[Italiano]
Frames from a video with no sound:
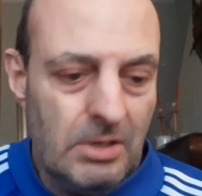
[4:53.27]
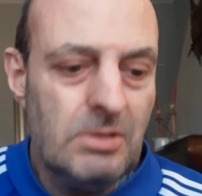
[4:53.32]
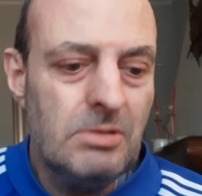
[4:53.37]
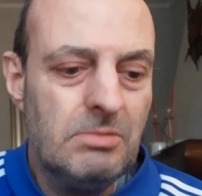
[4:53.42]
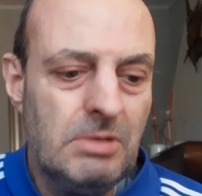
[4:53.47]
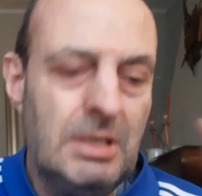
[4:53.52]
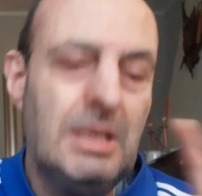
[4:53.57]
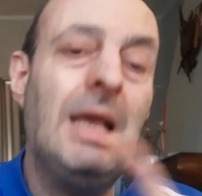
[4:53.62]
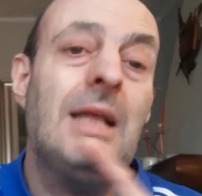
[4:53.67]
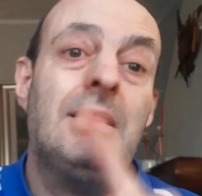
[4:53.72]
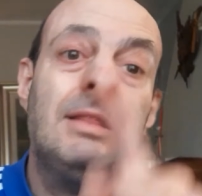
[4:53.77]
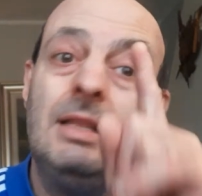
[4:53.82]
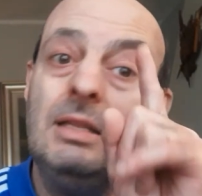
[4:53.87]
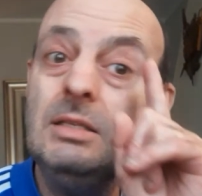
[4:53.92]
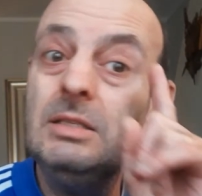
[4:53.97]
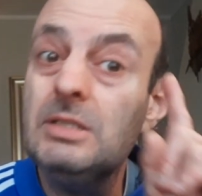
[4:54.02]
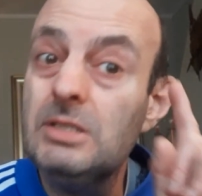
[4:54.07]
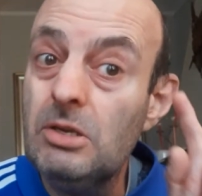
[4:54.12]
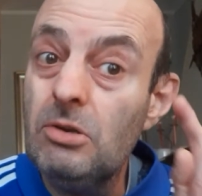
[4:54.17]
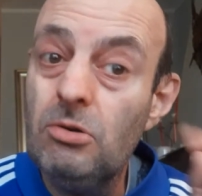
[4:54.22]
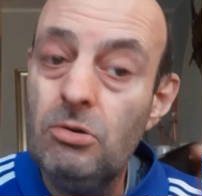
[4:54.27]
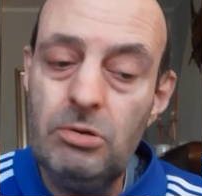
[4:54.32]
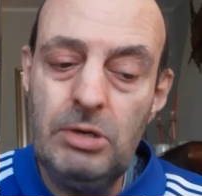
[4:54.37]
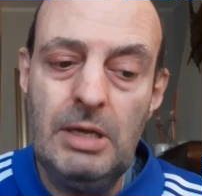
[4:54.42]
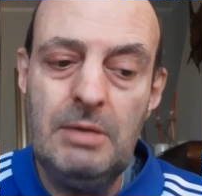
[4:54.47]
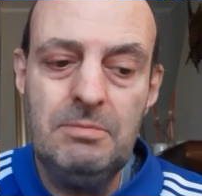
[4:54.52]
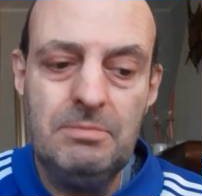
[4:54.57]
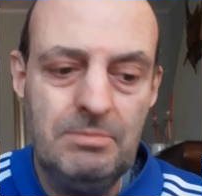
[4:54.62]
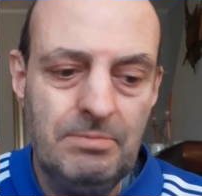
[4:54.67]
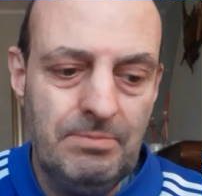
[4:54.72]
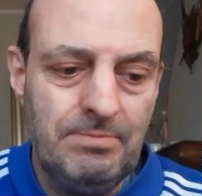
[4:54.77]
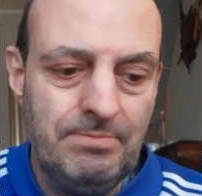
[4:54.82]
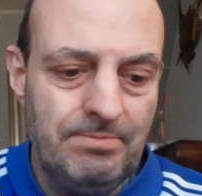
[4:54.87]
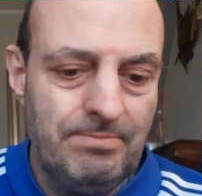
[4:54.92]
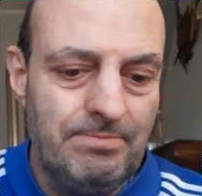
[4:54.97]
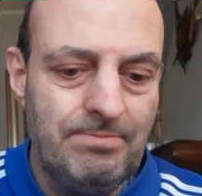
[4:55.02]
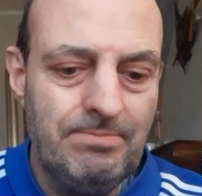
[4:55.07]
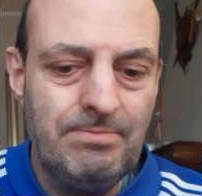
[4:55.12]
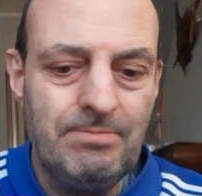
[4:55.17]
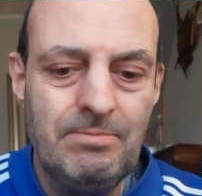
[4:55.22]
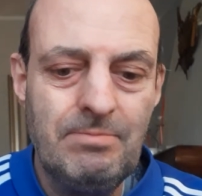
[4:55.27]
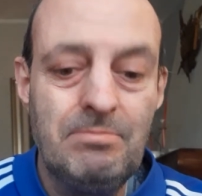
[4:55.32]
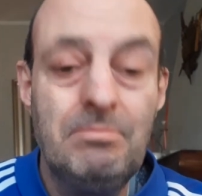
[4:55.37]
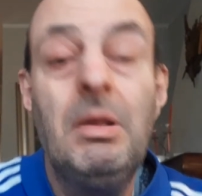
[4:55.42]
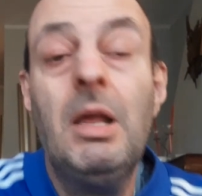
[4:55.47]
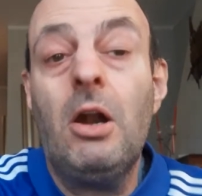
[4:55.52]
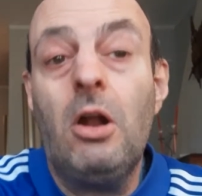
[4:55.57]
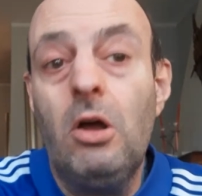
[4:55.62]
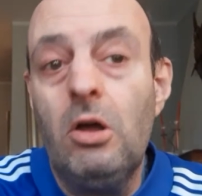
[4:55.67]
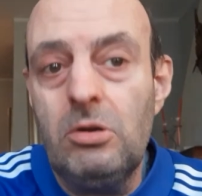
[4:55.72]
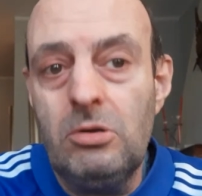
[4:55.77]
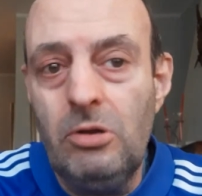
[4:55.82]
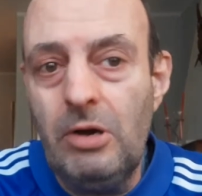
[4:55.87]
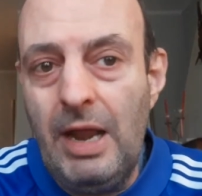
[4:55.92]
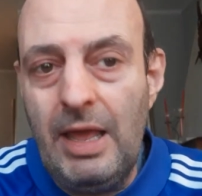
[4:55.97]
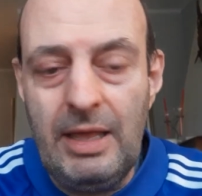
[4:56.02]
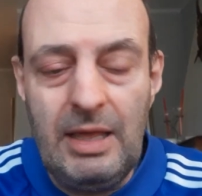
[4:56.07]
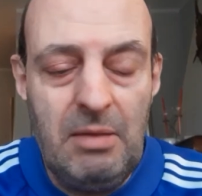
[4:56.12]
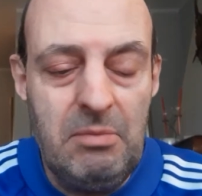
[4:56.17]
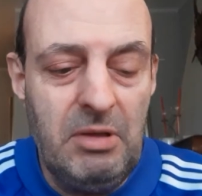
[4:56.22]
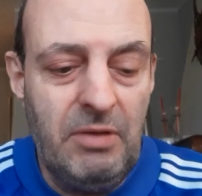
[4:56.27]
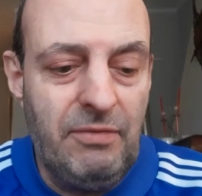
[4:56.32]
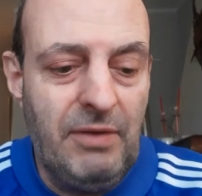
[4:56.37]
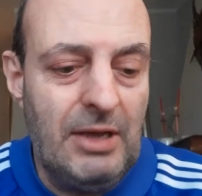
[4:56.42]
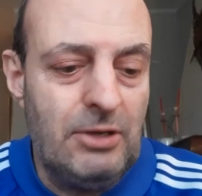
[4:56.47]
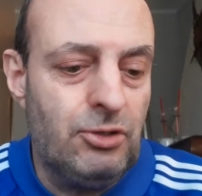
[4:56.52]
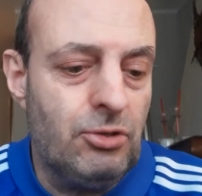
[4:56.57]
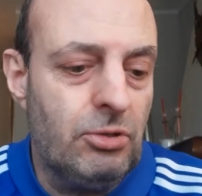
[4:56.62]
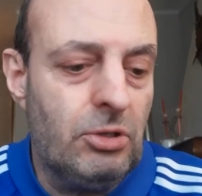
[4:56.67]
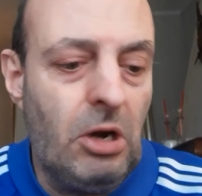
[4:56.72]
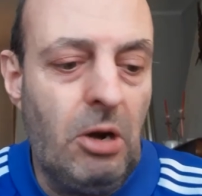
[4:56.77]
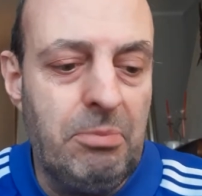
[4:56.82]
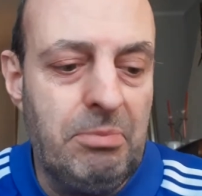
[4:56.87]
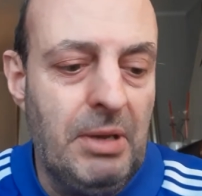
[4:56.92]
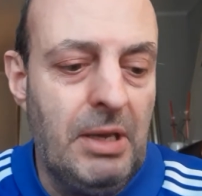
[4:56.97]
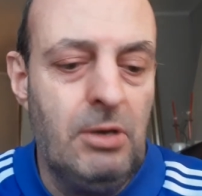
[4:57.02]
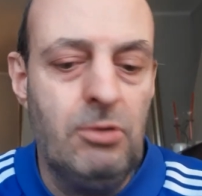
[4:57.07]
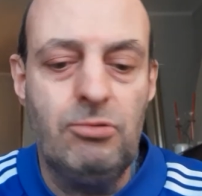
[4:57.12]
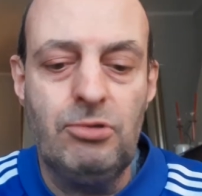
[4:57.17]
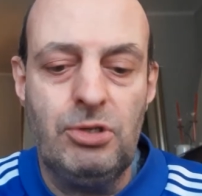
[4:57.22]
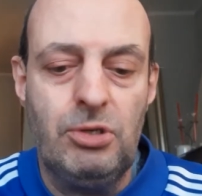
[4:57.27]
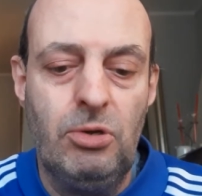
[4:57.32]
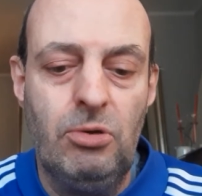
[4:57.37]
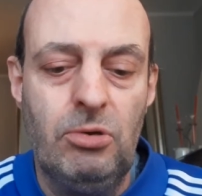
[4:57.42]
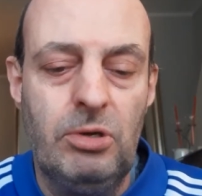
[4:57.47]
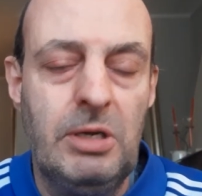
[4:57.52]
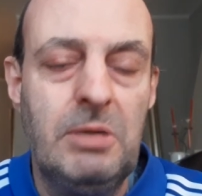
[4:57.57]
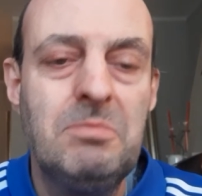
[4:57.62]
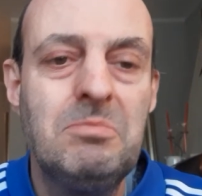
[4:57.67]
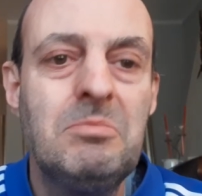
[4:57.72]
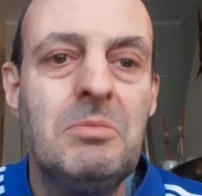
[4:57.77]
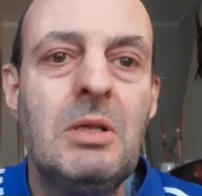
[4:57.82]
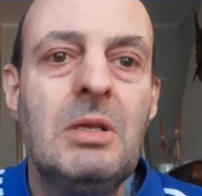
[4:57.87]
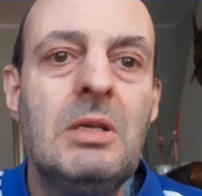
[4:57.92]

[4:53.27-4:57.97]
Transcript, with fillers: Quindi attenzione. Però non è che mi faccio troppe illusioni.